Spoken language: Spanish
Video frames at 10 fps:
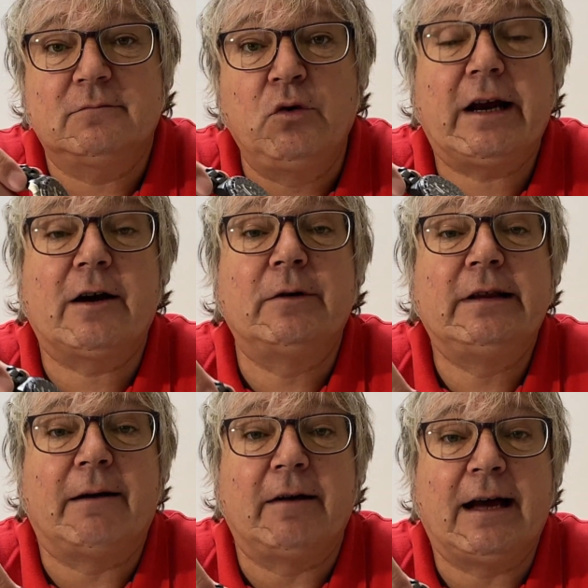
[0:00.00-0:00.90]
Muy
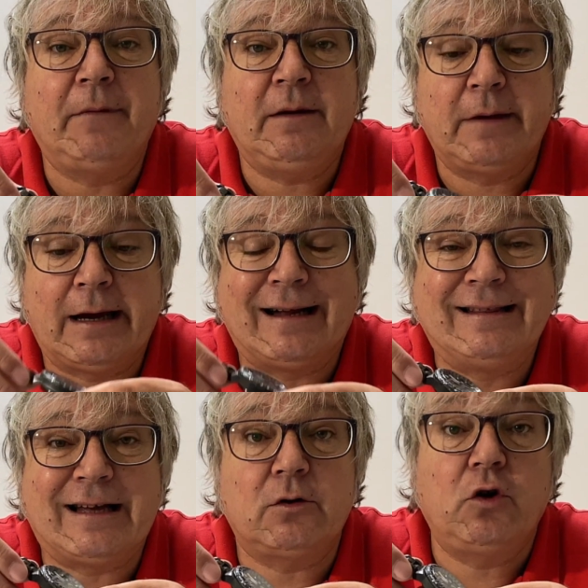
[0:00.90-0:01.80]
recomendable. A mí me ha
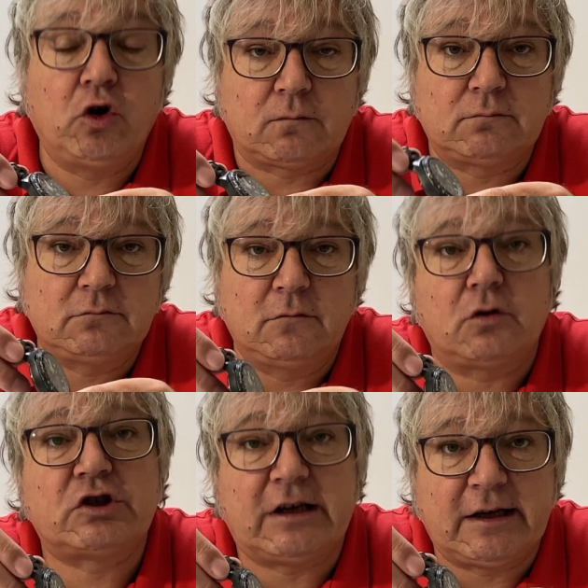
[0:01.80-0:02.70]
encantado, no,
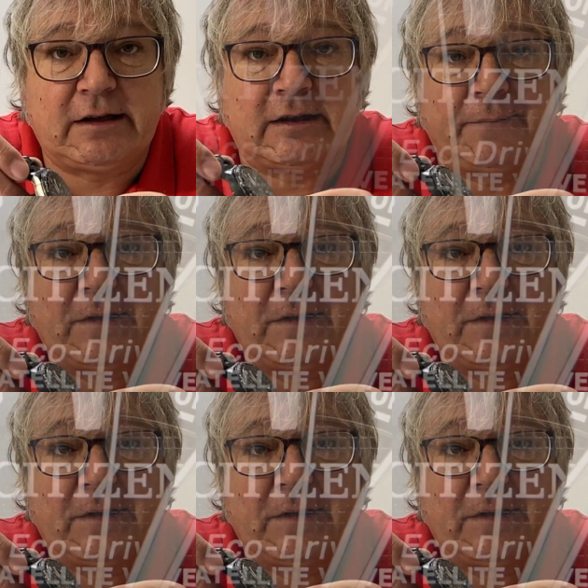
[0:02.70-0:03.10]
lo siguiente.